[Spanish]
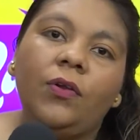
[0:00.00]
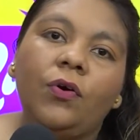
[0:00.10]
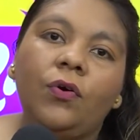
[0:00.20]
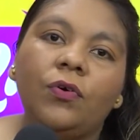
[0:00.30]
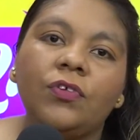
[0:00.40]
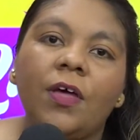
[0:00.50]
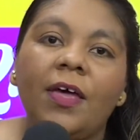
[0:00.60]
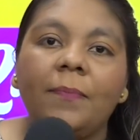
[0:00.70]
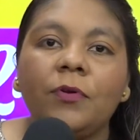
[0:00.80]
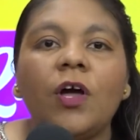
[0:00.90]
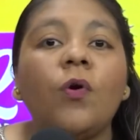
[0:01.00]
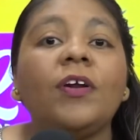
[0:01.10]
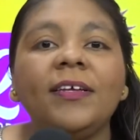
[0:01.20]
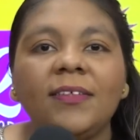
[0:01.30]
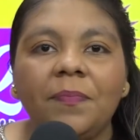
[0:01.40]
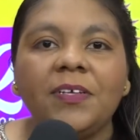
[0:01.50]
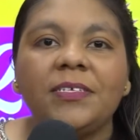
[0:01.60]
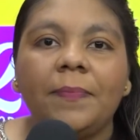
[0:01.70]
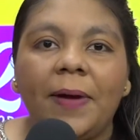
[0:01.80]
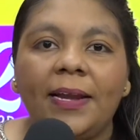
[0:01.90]
los protagonistas
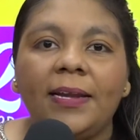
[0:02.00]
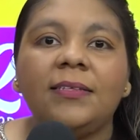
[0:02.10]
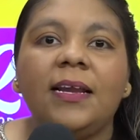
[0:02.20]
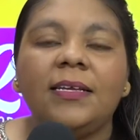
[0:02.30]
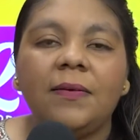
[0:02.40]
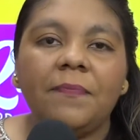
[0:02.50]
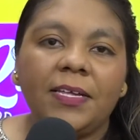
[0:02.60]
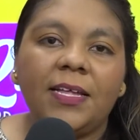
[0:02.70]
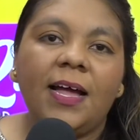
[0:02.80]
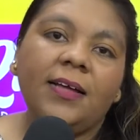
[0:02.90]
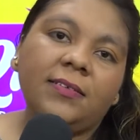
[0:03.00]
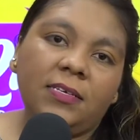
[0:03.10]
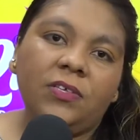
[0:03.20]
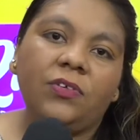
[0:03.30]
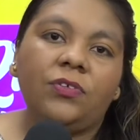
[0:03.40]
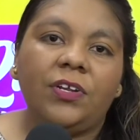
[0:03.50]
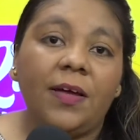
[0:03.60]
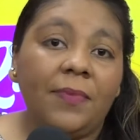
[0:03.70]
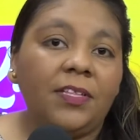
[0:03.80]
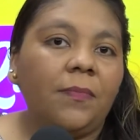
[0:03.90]
principales de la chapeta han sido
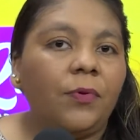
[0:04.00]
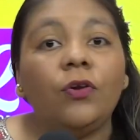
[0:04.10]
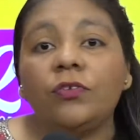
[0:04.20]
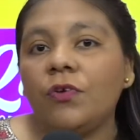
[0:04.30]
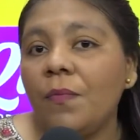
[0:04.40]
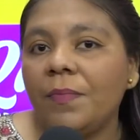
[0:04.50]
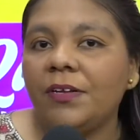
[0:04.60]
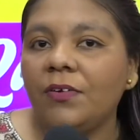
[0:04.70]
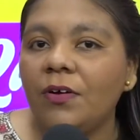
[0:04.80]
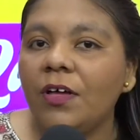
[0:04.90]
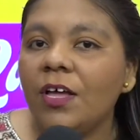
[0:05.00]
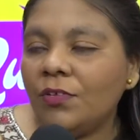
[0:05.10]
históricamente pues los hombres, ¿no?